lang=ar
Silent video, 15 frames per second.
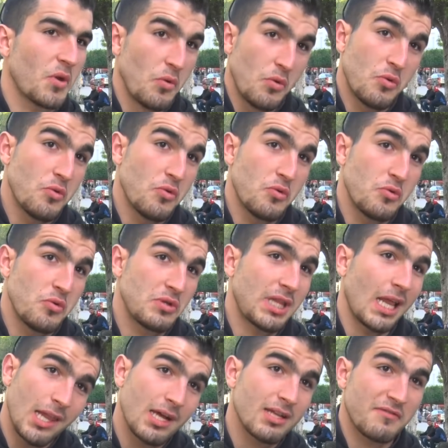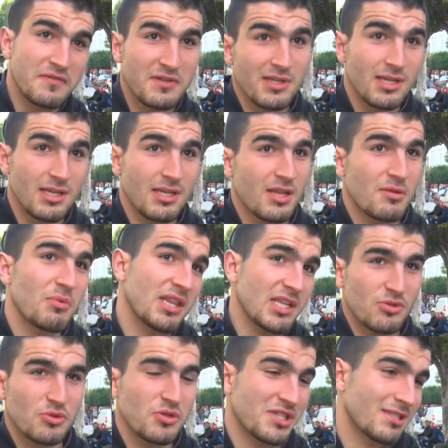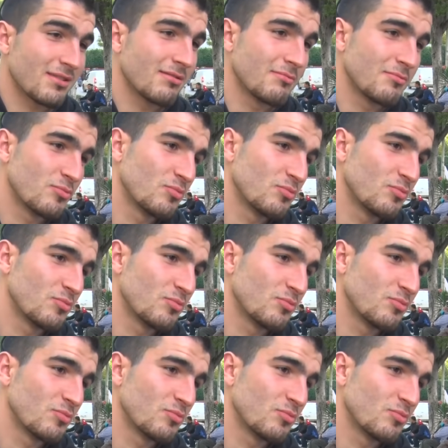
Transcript: وطلقت في 18 ونص